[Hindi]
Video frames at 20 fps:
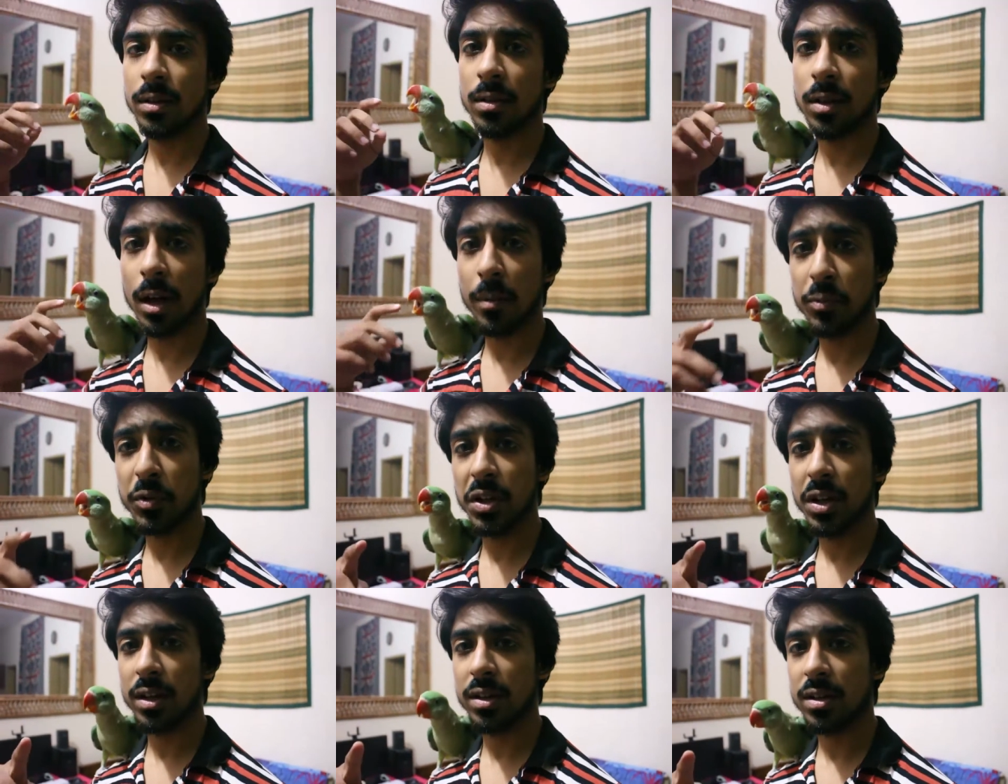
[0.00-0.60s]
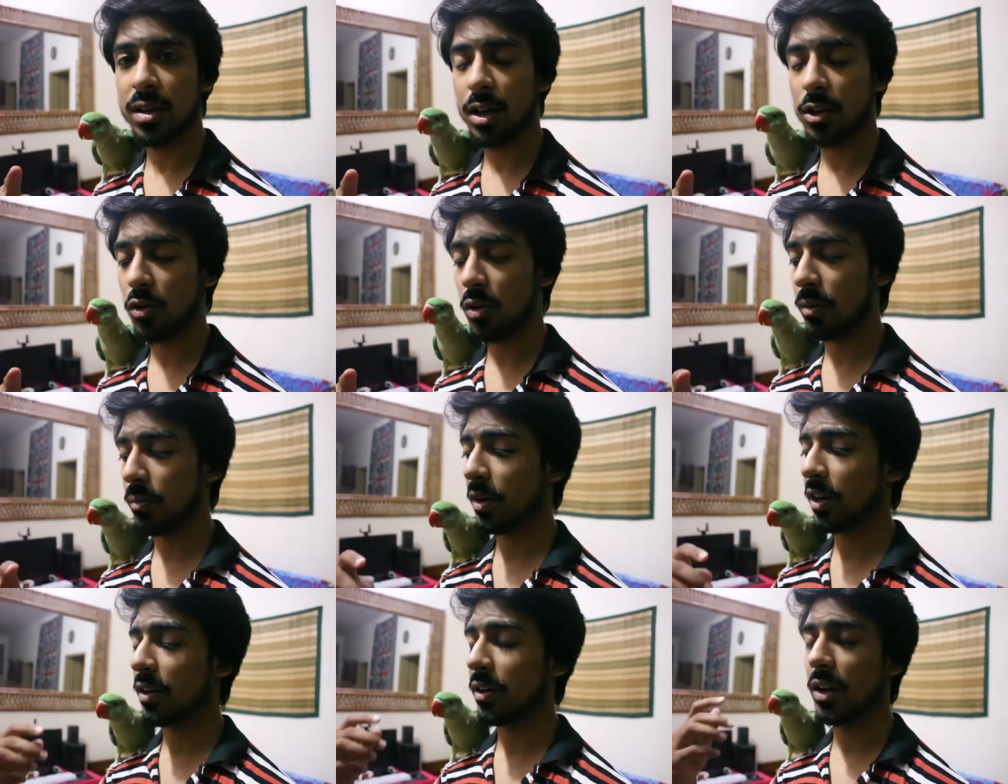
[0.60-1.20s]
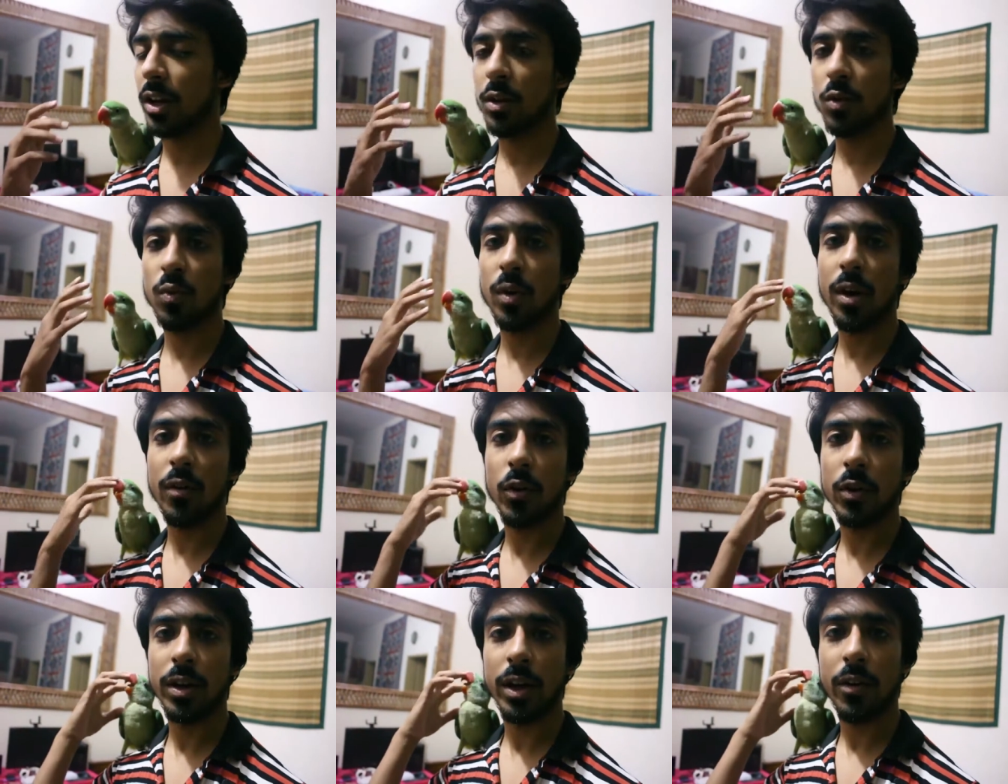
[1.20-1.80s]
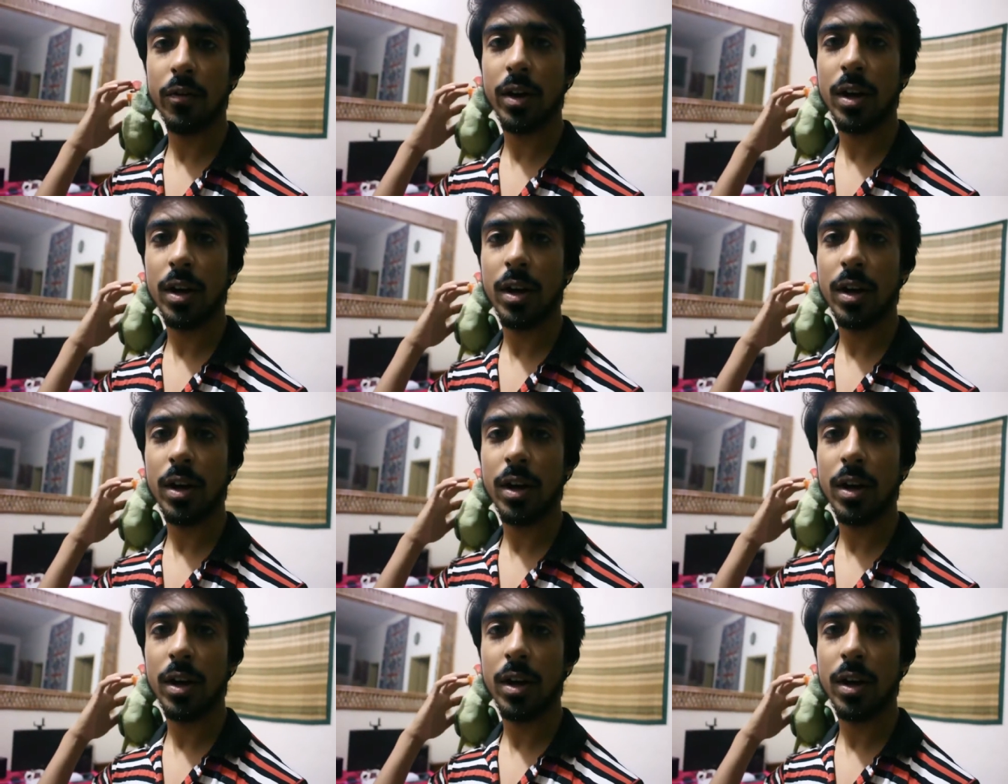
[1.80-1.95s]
सबसे अच्छा जो इनमें ट्रेन हुआ है वो ये